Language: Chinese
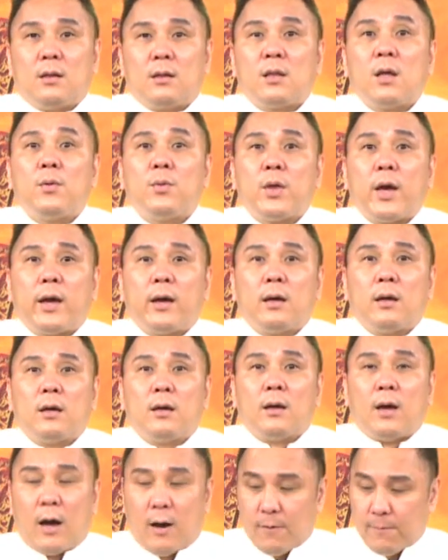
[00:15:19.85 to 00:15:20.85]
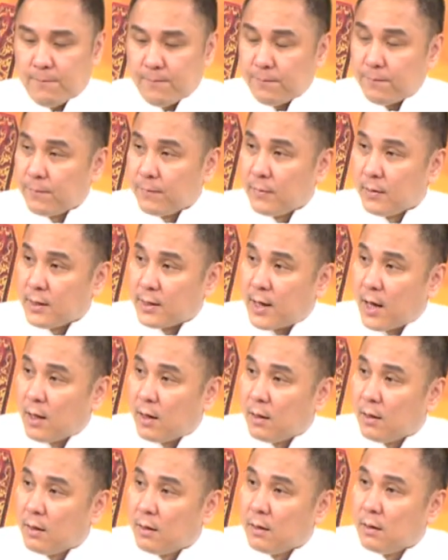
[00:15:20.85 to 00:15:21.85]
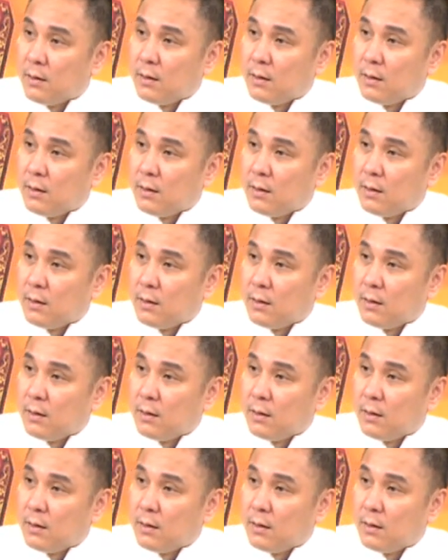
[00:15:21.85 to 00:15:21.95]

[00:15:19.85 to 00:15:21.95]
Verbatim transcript: 对不对？好，你看，